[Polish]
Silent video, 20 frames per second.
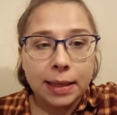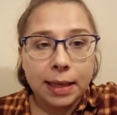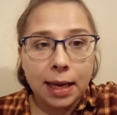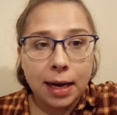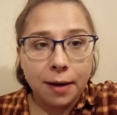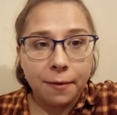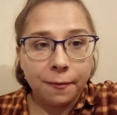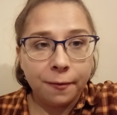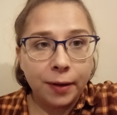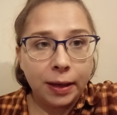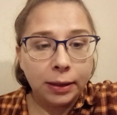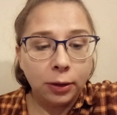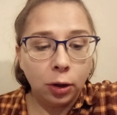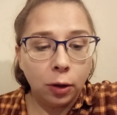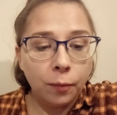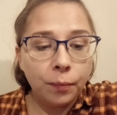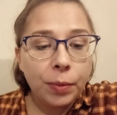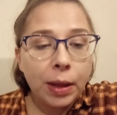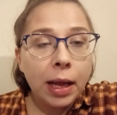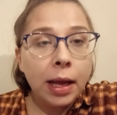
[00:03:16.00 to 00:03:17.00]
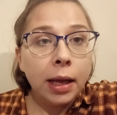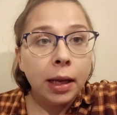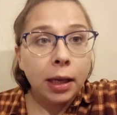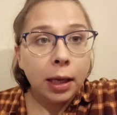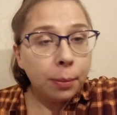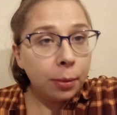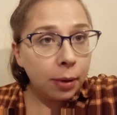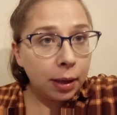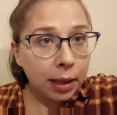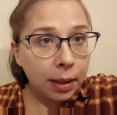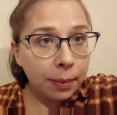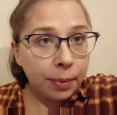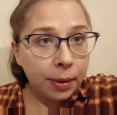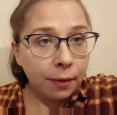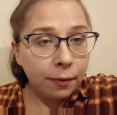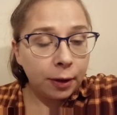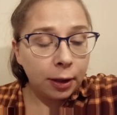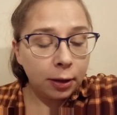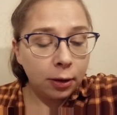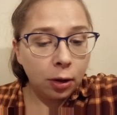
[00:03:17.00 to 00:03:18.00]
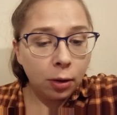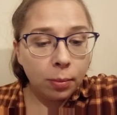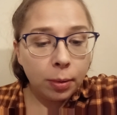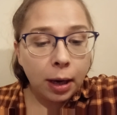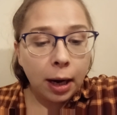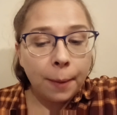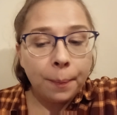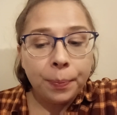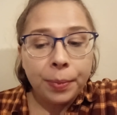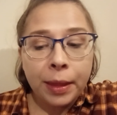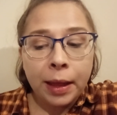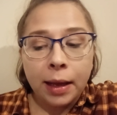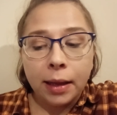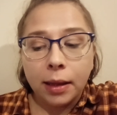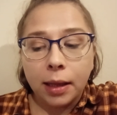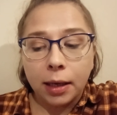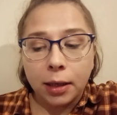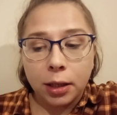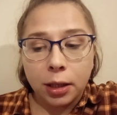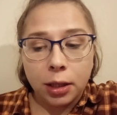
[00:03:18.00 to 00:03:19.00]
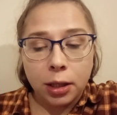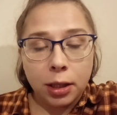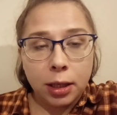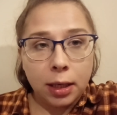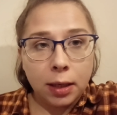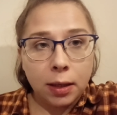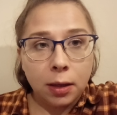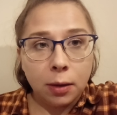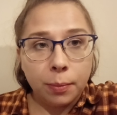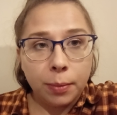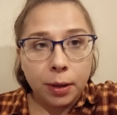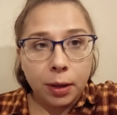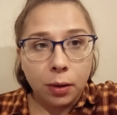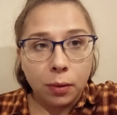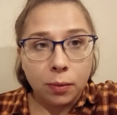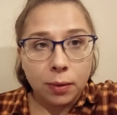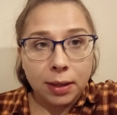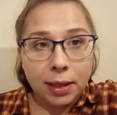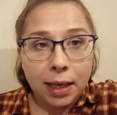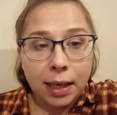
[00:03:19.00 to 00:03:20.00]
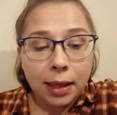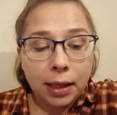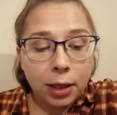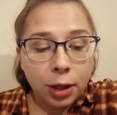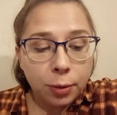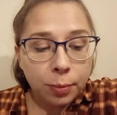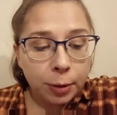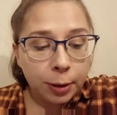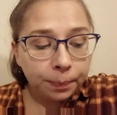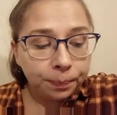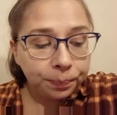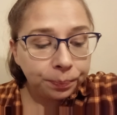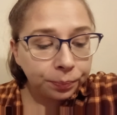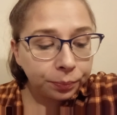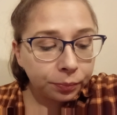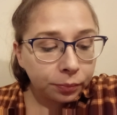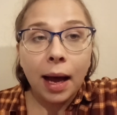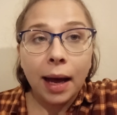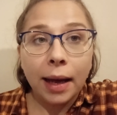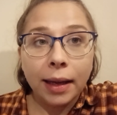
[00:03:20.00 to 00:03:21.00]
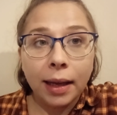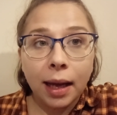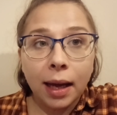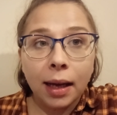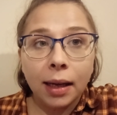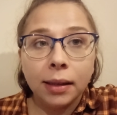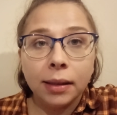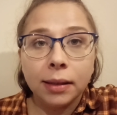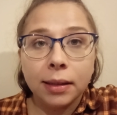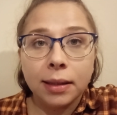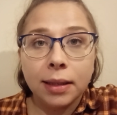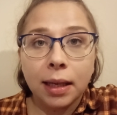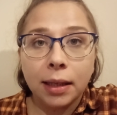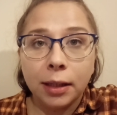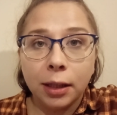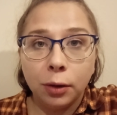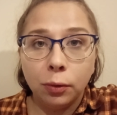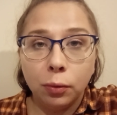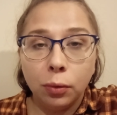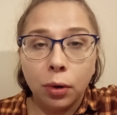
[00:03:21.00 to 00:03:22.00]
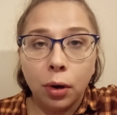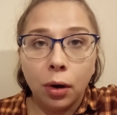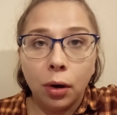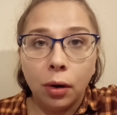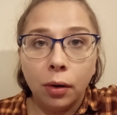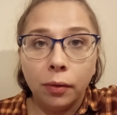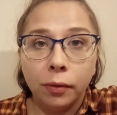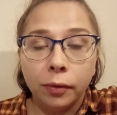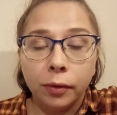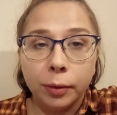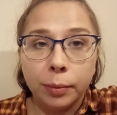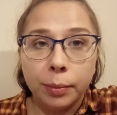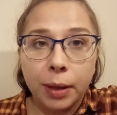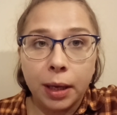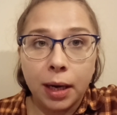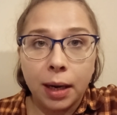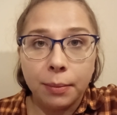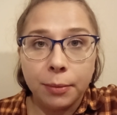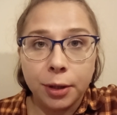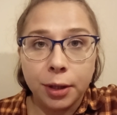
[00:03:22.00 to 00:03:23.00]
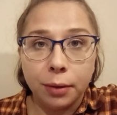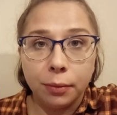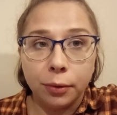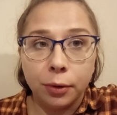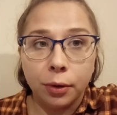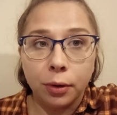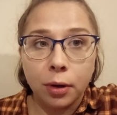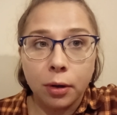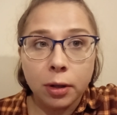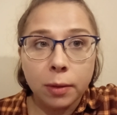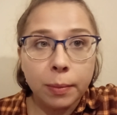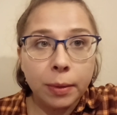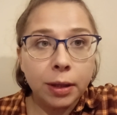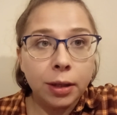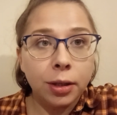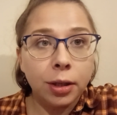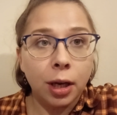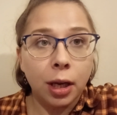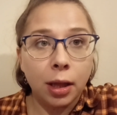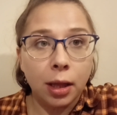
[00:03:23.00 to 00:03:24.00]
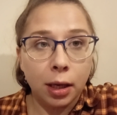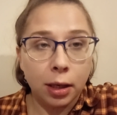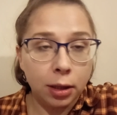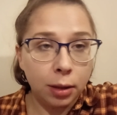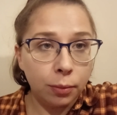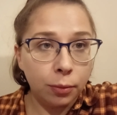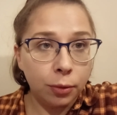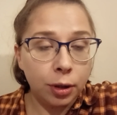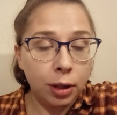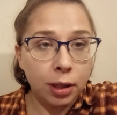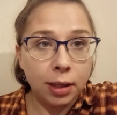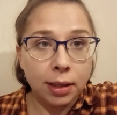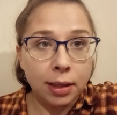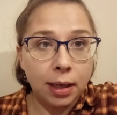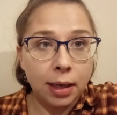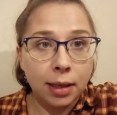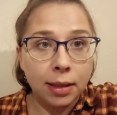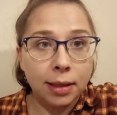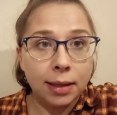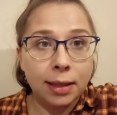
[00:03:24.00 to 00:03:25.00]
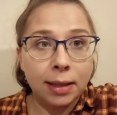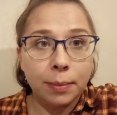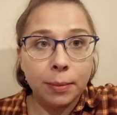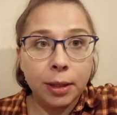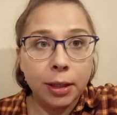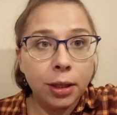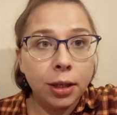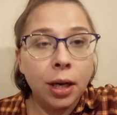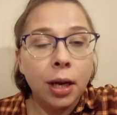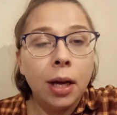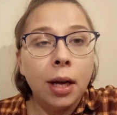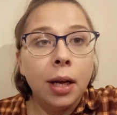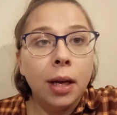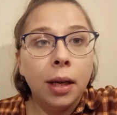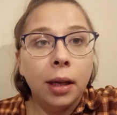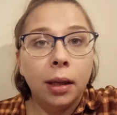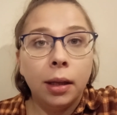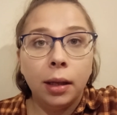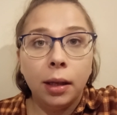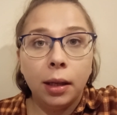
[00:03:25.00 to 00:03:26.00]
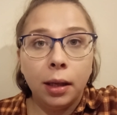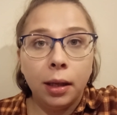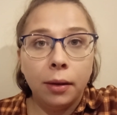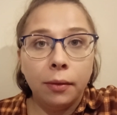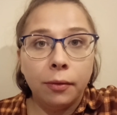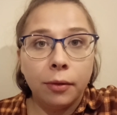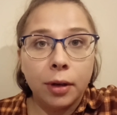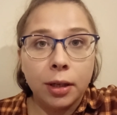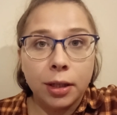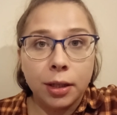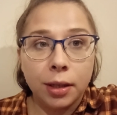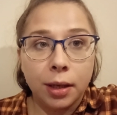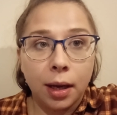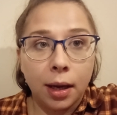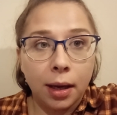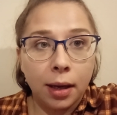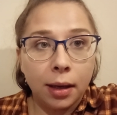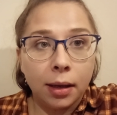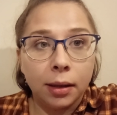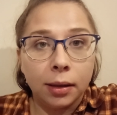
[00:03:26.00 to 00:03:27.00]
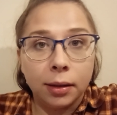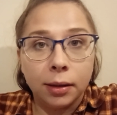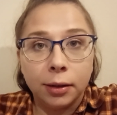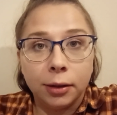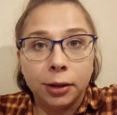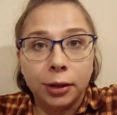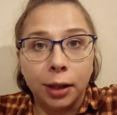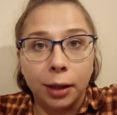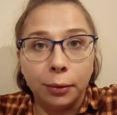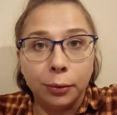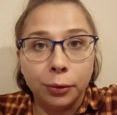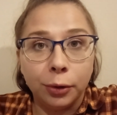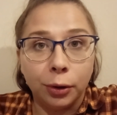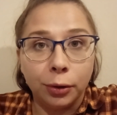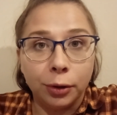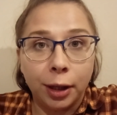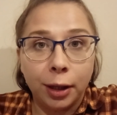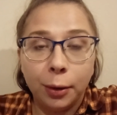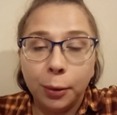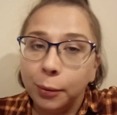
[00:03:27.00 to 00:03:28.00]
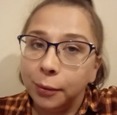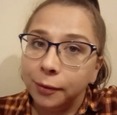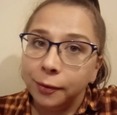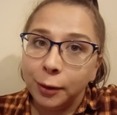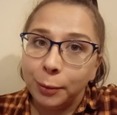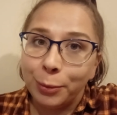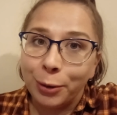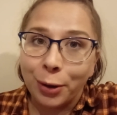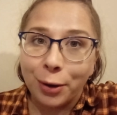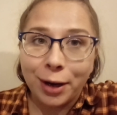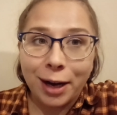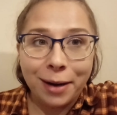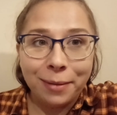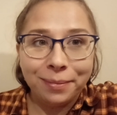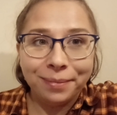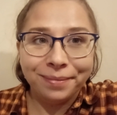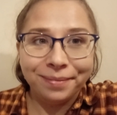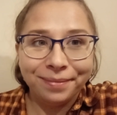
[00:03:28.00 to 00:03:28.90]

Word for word: serem fetą i była naprawdę dobra. Także dzisiaj sobie ją zjedliśmy a ja za niedługo wybieram się do kosmetyczki, także muszę się zaraz zmyć i właśnie e, się do niej wybiorę.